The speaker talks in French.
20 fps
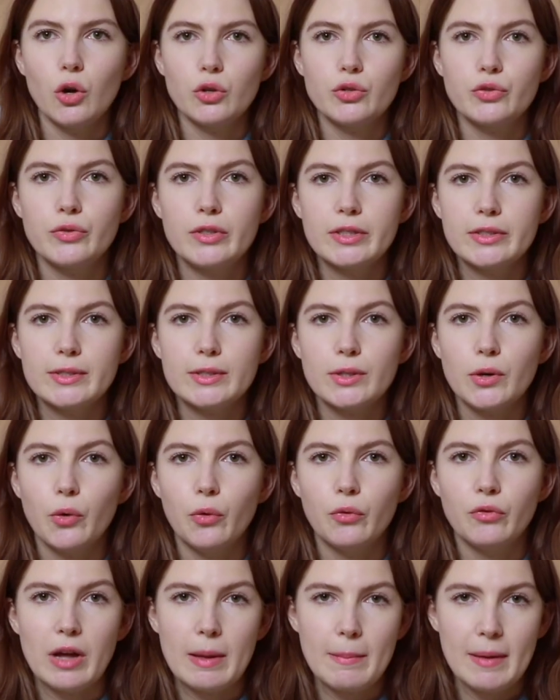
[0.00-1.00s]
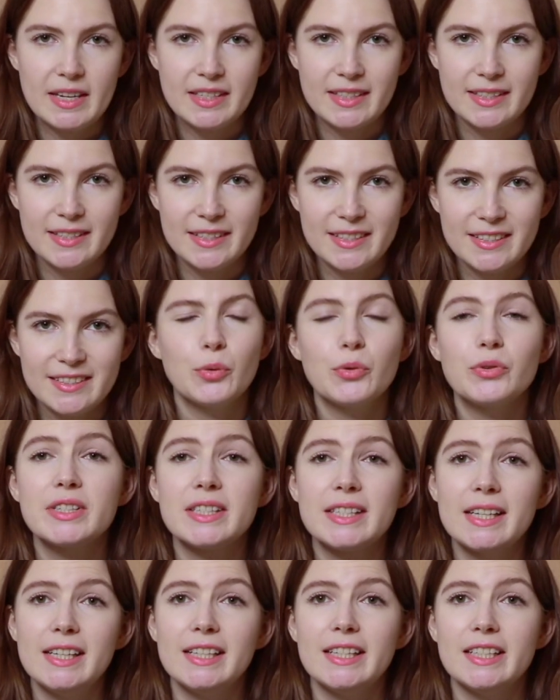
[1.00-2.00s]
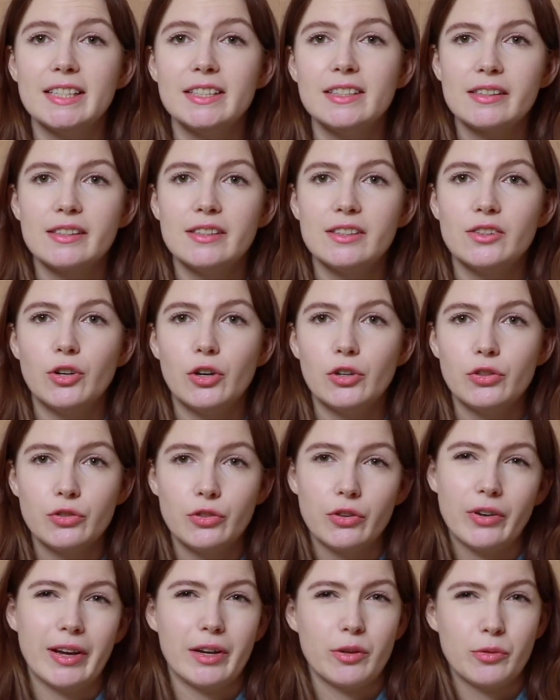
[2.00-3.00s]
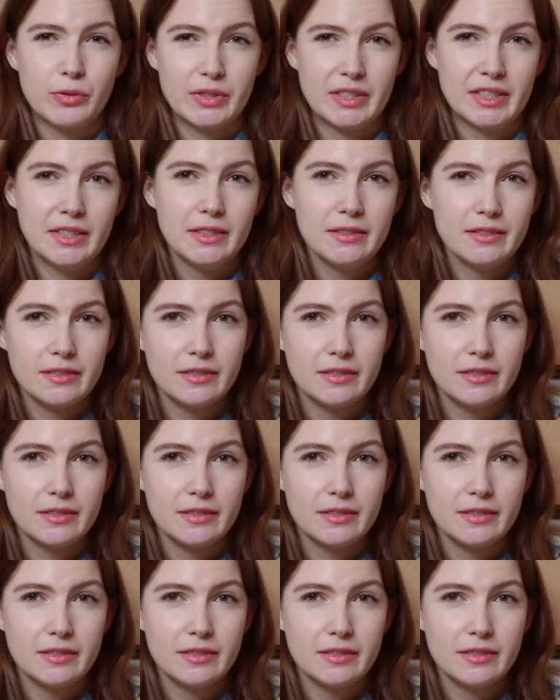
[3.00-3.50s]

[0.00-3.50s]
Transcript: Ensuite, on va passer au cellier qui donne dans la cuisine